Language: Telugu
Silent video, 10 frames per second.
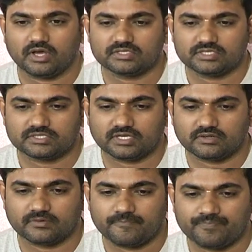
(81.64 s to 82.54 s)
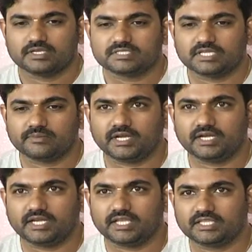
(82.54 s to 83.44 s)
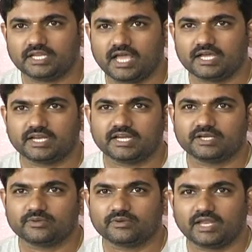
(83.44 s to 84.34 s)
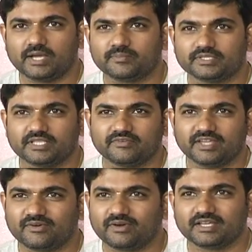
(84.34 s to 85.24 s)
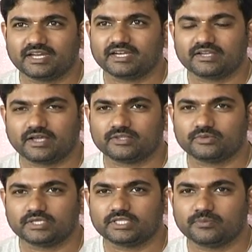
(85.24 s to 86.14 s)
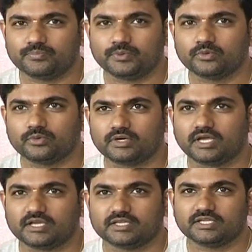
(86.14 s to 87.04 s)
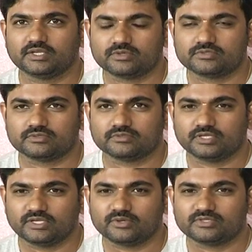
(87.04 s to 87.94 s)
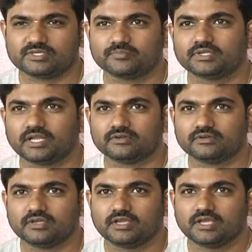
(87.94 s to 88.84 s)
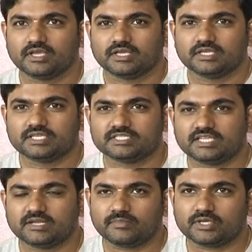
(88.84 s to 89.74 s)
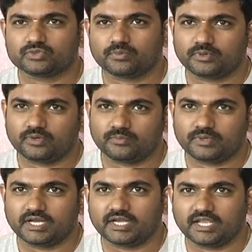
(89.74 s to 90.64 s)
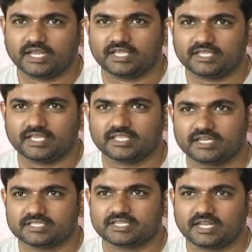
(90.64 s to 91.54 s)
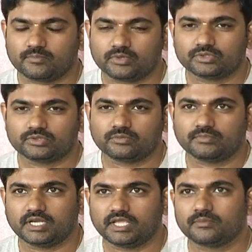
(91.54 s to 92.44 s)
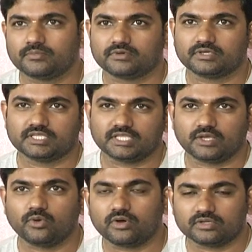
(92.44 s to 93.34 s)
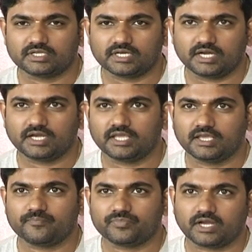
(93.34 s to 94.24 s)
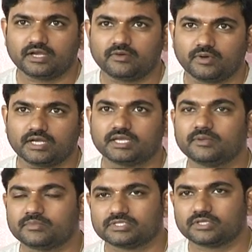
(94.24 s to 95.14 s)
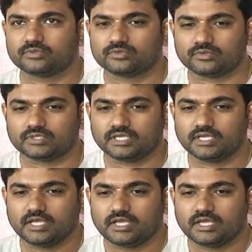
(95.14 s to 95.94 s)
ఆశిస్తున్నాను సినిమా హిట్ అయితే నా క్రెడిట్ లేకపోతే వేరే వాళ్ళ క్రెడిట్ కాదు ఇది ప్యూర్గా ఈరోజు ఈరోజు చెప్తున్నాను ఈ సినిమా సూపర్ డూపర్ హిట్ అయినా ఏదైనా సరే మొత్తం టీము ఇది గోవర్ధన్ రెడ్డి అండ్ వాళ్ళ టీముకి చెందుతుంది